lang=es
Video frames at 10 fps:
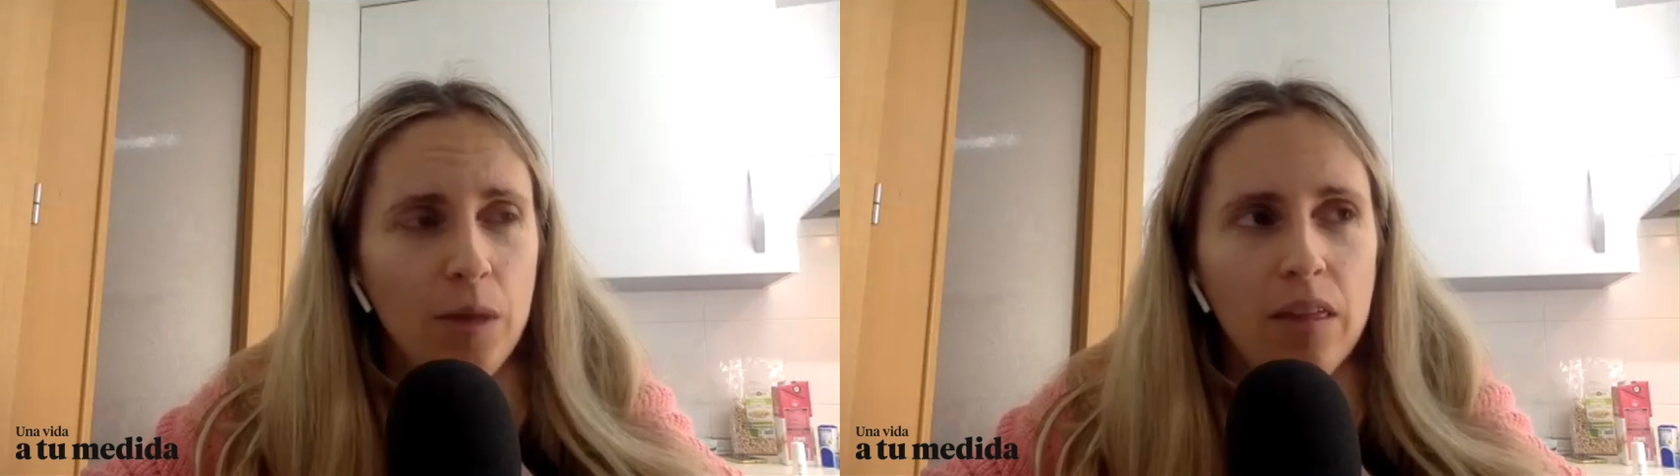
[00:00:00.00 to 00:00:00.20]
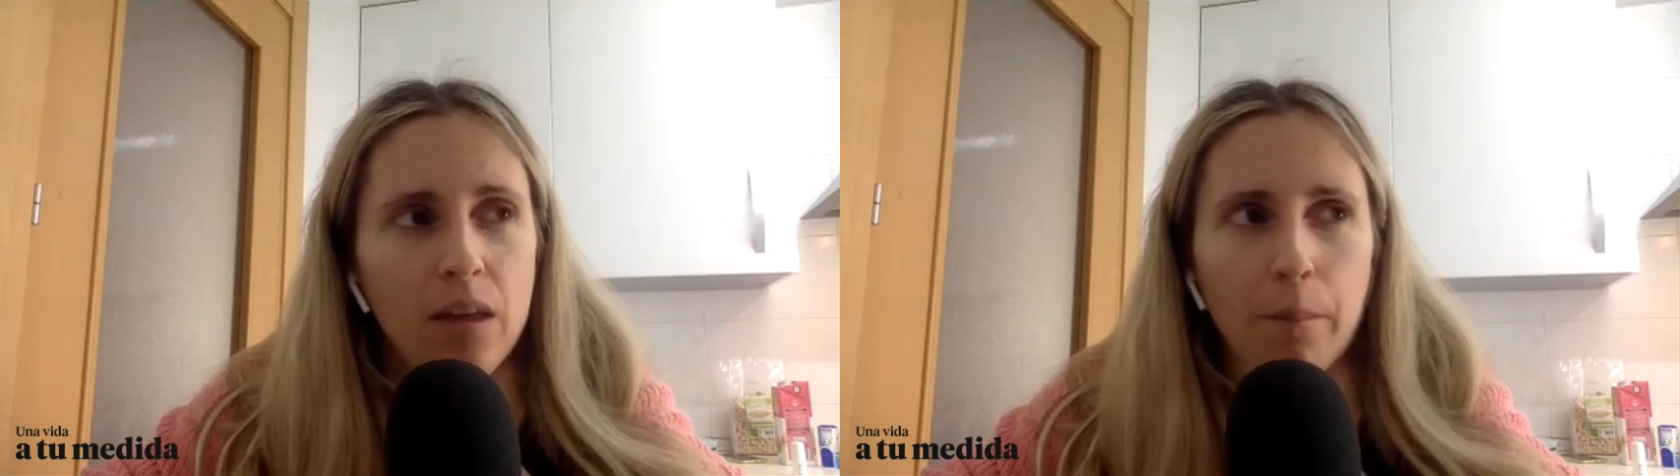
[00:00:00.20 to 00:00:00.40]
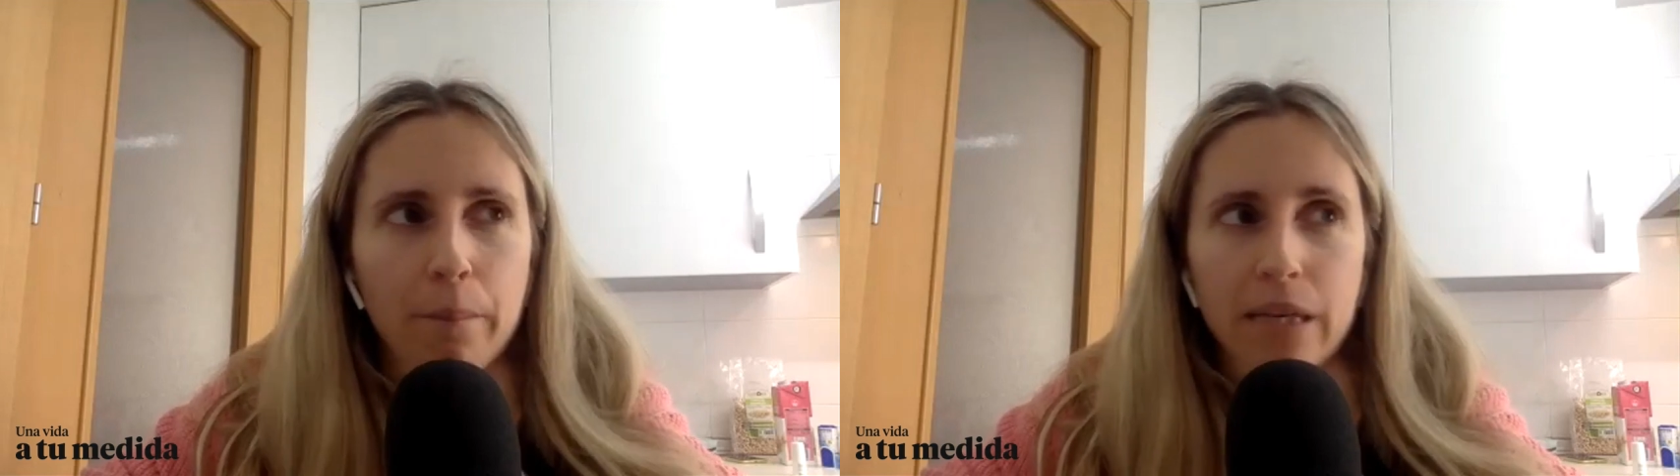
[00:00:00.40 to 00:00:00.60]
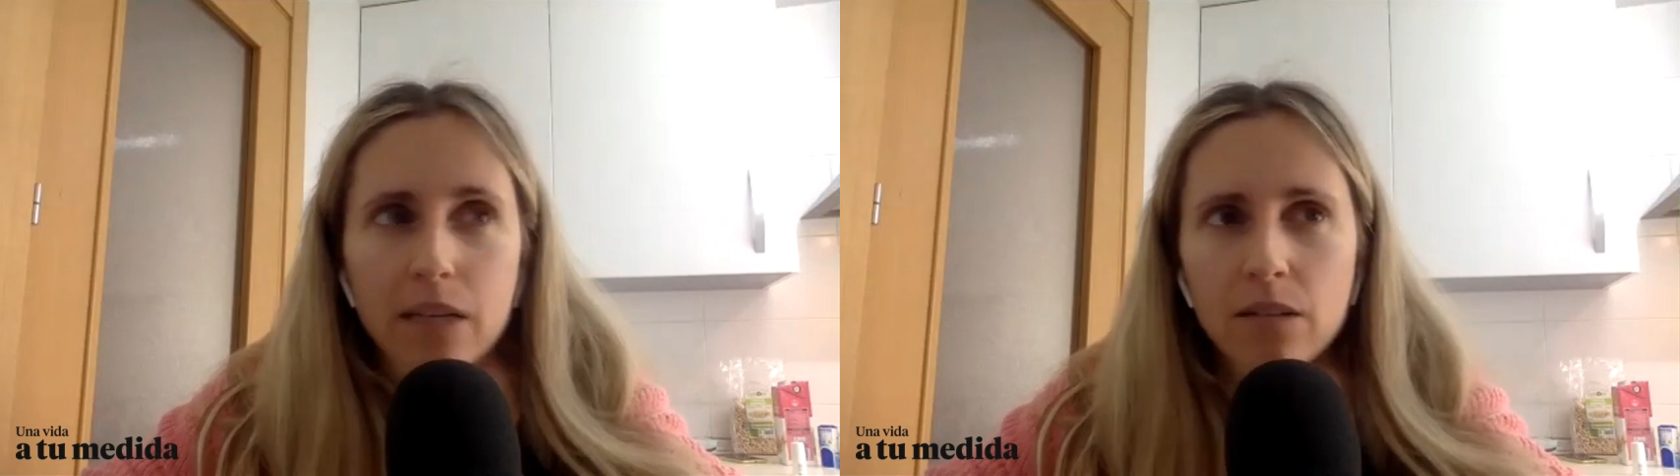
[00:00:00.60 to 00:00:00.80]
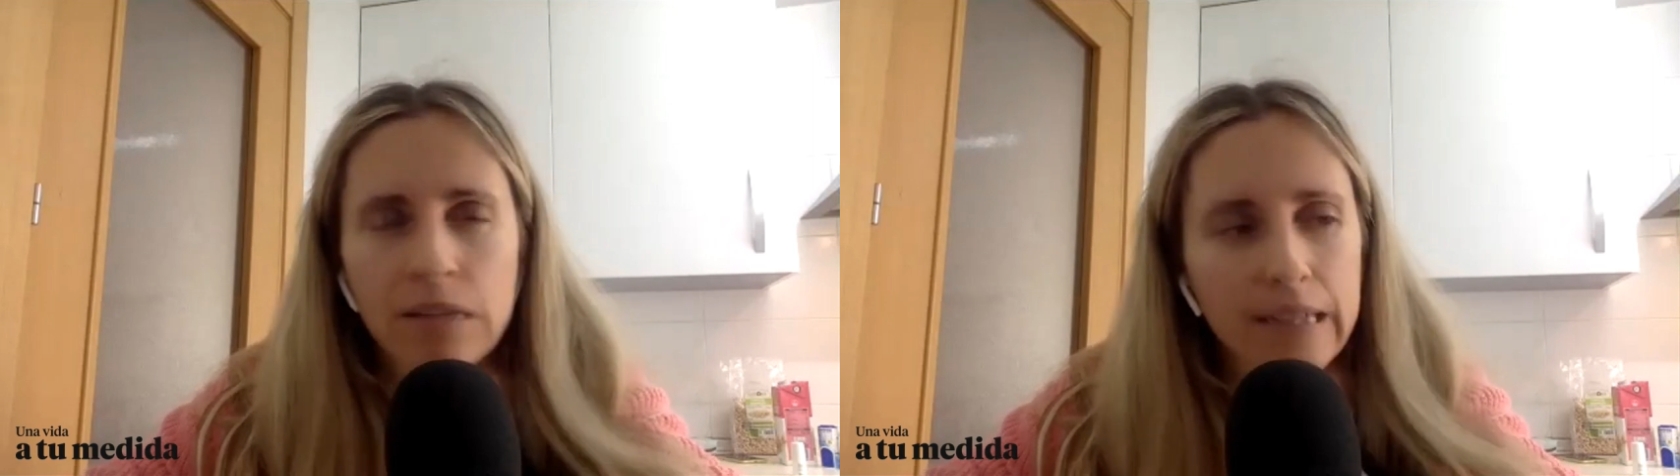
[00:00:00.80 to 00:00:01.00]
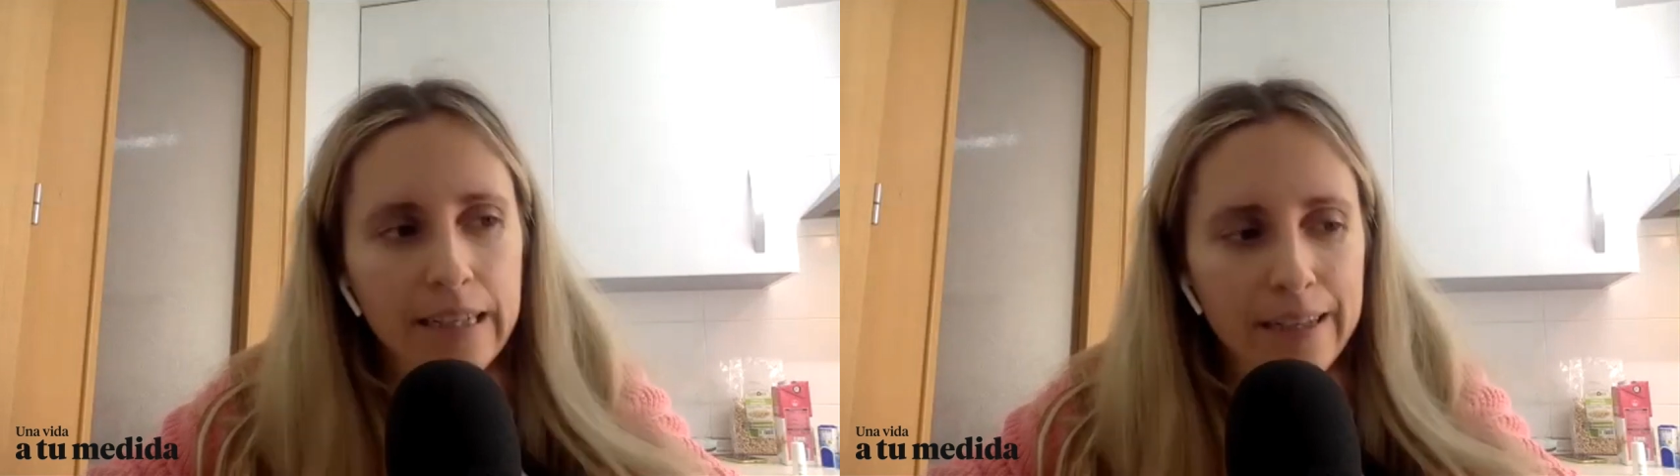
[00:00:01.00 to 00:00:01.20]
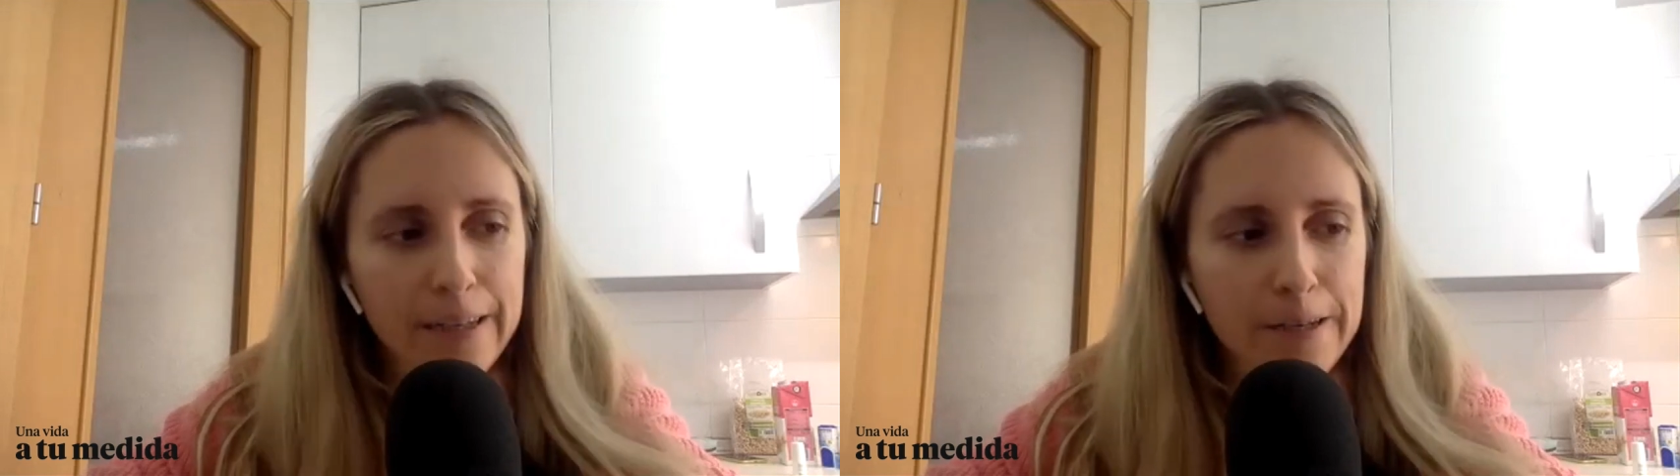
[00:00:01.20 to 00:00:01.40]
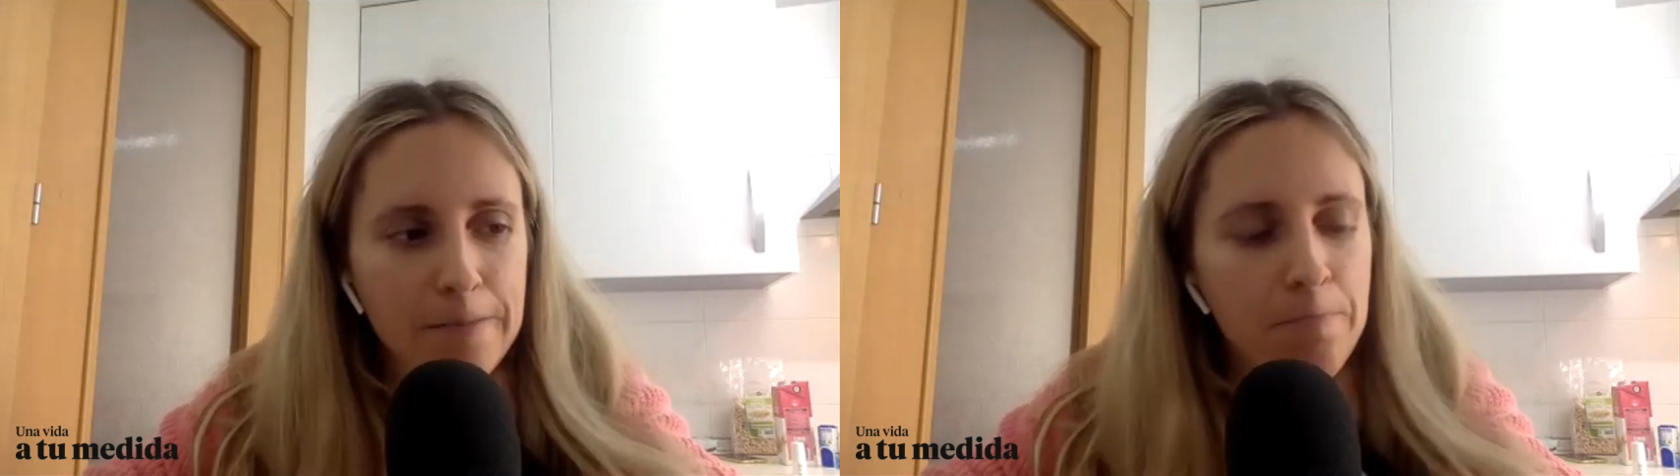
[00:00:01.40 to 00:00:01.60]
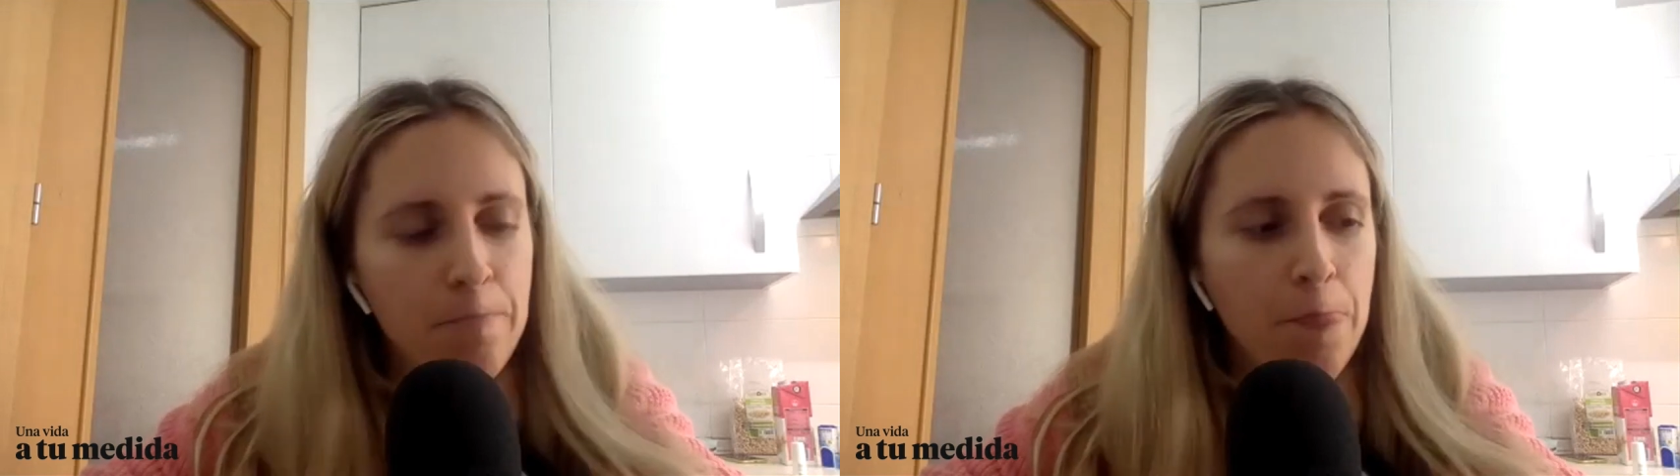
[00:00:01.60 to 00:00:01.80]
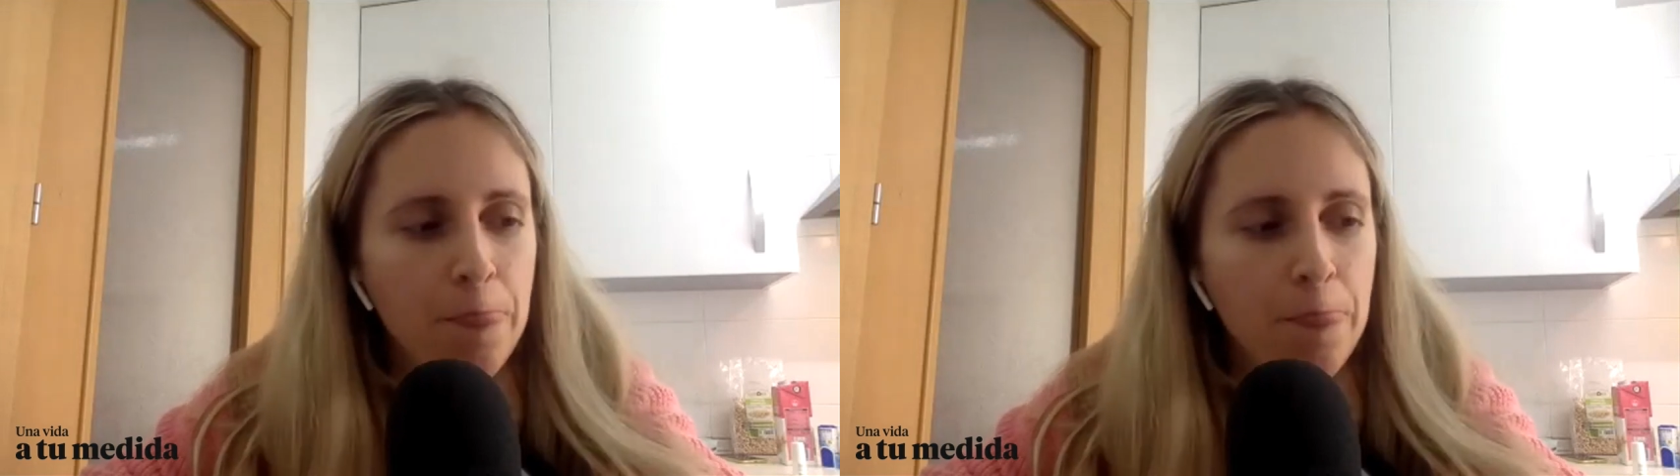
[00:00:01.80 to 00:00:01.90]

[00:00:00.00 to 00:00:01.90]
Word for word: me hacían bien, de que